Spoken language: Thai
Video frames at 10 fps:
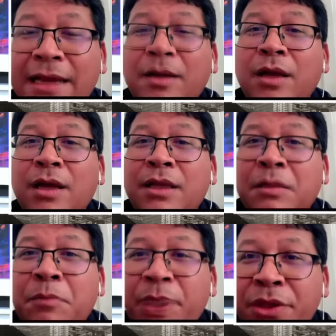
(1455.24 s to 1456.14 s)
พี่ต้อย
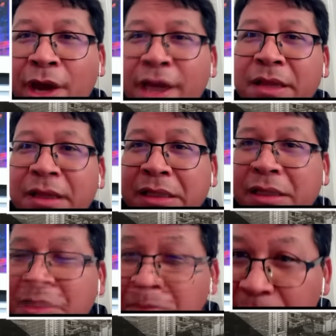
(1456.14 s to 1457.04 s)
มีรา
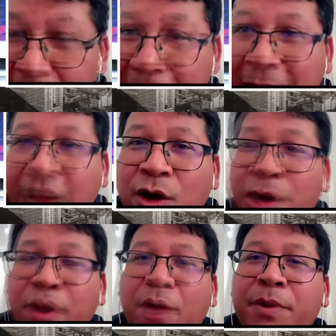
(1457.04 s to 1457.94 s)
ยการของพี่ต้อยพี่ต้อย
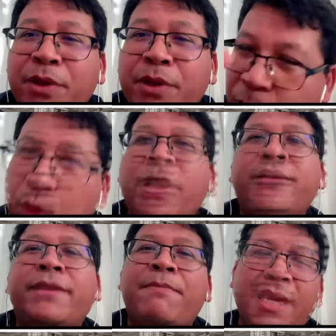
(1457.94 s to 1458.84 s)
ก็พูดได้เต็มที่เหมือ
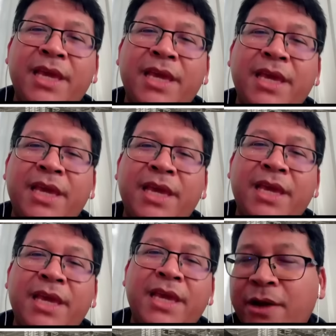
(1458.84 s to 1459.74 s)
นเดิมจะทำอะไรก็เหมือ
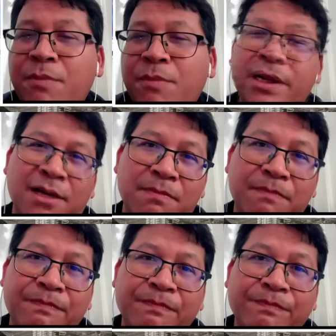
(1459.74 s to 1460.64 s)
นเดิม
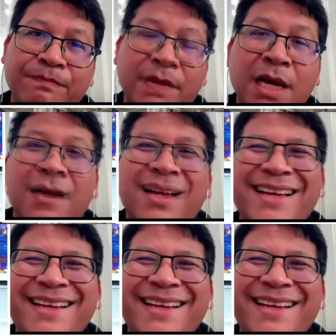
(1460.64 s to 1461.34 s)
ค่ะอ่าก็